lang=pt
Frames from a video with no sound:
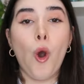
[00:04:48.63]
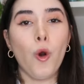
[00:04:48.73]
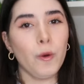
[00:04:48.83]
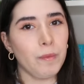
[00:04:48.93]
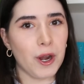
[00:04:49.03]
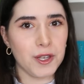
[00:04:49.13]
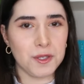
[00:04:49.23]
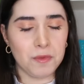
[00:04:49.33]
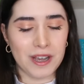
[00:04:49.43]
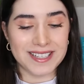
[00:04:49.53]
O
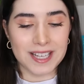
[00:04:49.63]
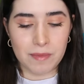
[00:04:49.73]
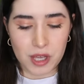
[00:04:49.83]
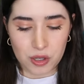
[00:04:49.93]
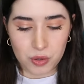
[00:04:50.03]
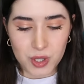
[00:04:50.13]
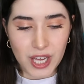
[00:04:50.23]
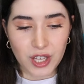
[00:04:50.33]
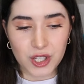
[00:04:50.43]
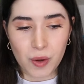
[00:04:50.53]
próximo recebido,
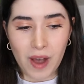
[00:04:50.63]
gente,